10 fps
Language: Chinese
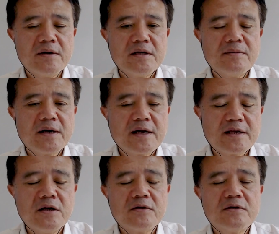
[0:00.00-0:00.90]
因为这边
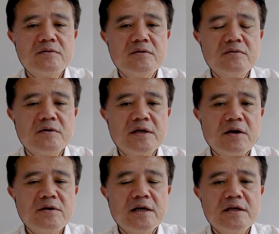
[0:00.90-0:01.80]
理由是说，如果
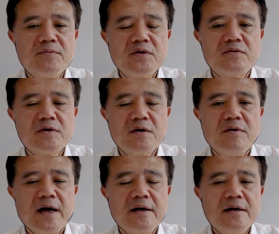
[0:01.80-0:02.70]
掉下去不准
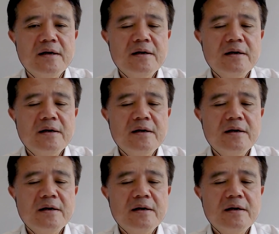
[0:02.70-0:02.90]
的话，